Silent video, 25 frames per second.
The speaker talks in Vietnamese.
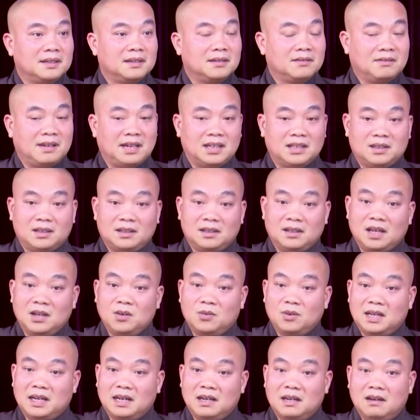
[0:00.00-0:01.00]
và đây
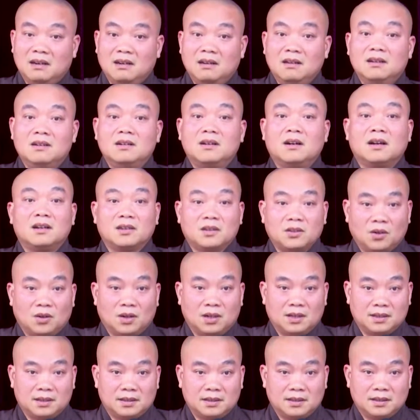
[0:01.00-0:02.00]
gọi là lựa
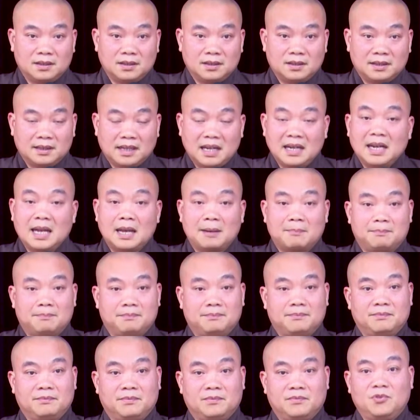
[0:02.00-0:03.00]
chọn cái
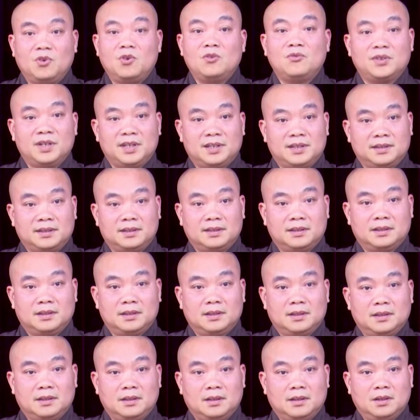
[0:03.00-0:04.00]
đẹp vô vi
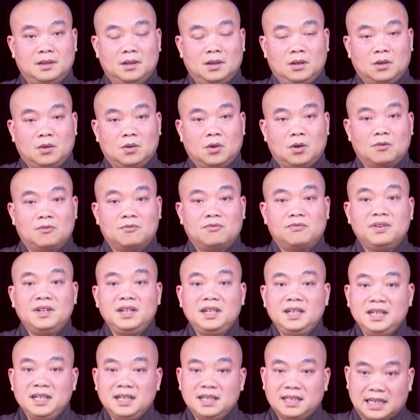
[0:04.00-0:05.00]
còn
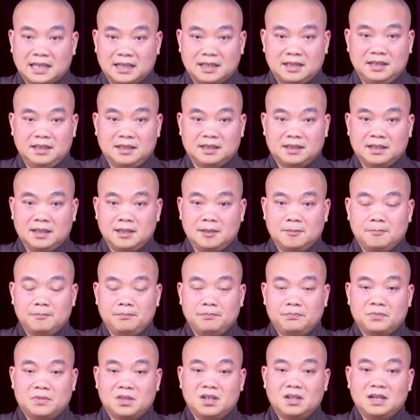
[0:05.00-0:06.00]
phi trạch diệt á
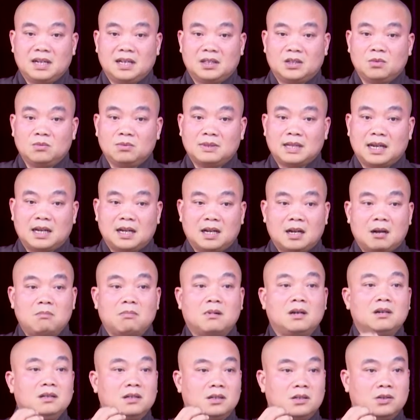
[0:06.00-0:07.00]
tức là chúng ta
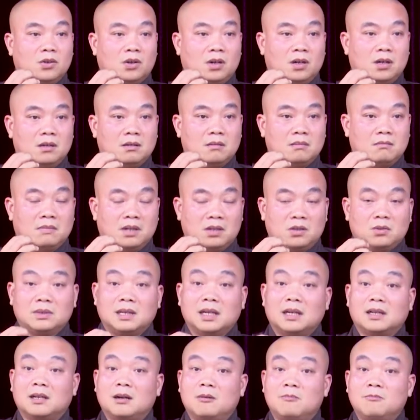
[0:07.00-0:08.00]
không có lựa chọn mà chúng
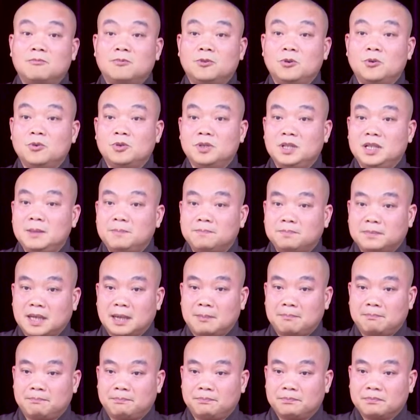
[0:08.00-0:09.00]
ta công phu nhiếp
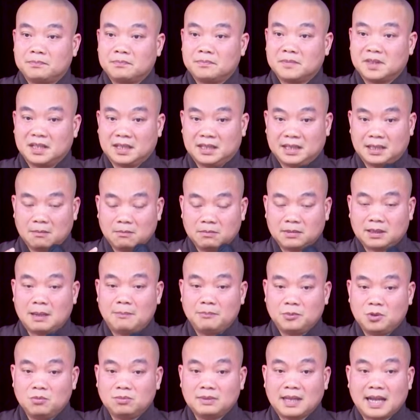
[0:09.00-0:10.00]
tâm thì trong
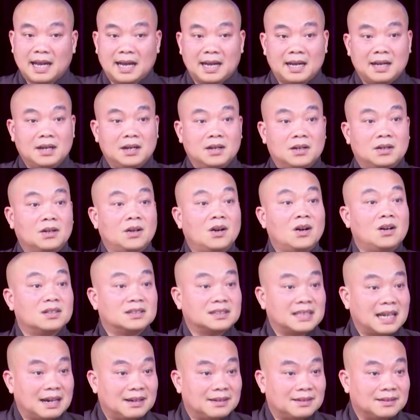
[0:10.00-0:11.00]
tâm chúng ta nó làm
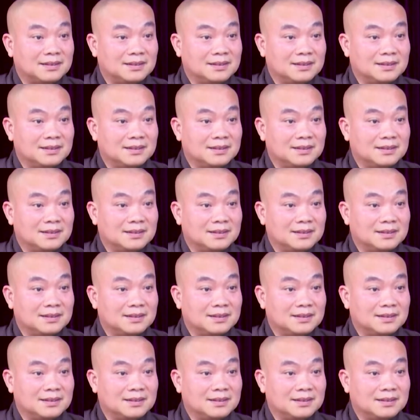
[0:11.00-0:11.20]
sao